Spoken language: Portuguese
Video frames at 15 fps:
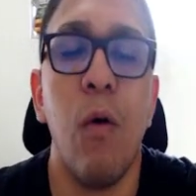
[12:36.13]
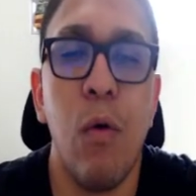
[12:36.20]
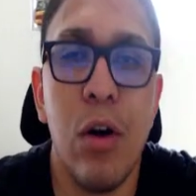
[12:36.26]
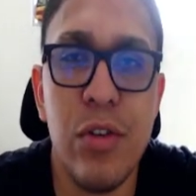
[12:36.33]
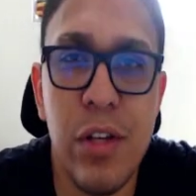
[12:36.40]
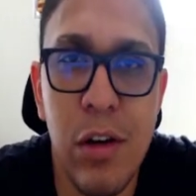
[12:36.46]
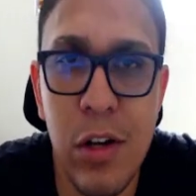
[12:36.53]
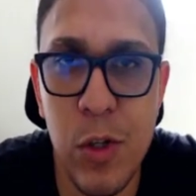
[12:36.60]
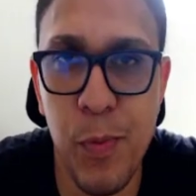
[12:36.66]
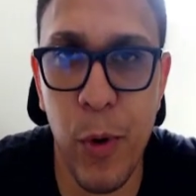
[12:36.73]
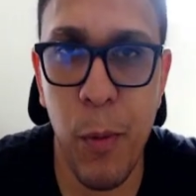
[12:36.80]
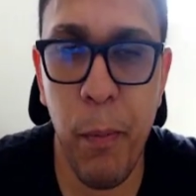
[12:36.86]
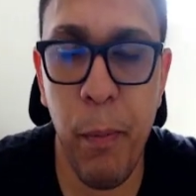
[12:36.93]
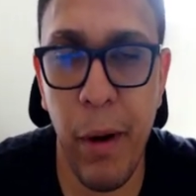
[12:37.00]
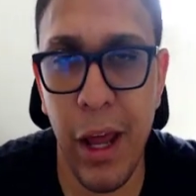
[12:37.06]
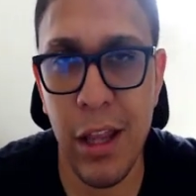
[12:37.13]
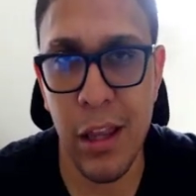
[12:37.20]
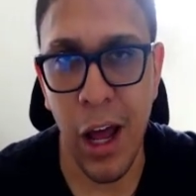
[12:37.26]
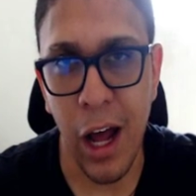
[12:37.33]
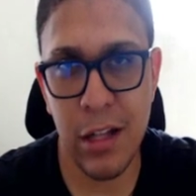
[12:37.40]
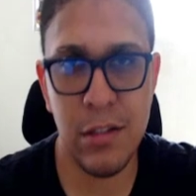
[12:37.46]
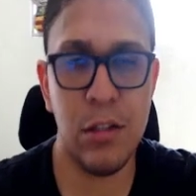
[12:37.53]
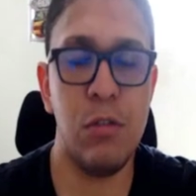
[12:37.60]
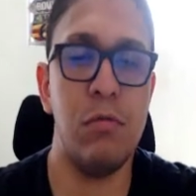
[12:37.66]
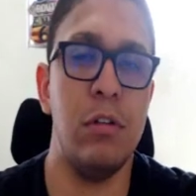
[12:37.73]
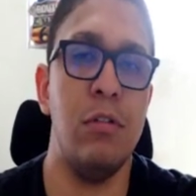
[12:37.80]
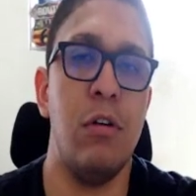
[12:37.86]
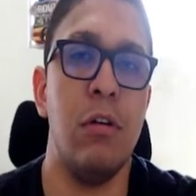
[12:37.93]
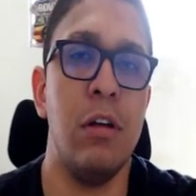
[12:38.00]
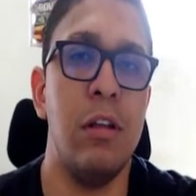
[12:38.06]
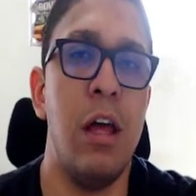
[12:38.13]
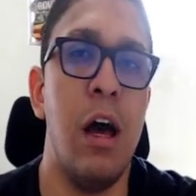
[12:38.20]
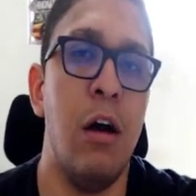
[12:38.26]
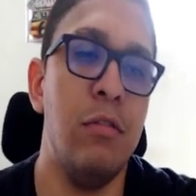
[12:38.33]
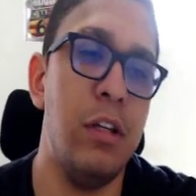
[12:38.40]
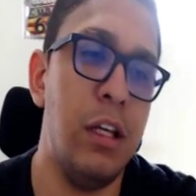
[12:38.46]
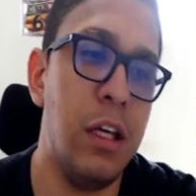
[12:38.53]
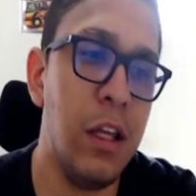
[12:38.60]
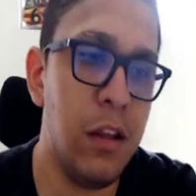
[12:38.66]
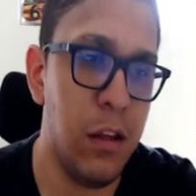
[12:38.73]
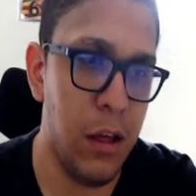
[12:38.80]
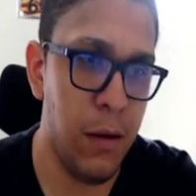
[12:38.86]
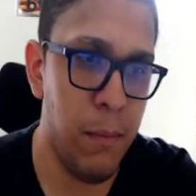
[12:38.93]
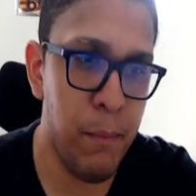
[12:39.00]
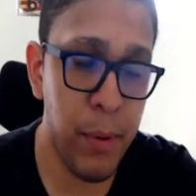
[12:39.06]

Quais seriam as propriedades que uma droga ideal teria que ter?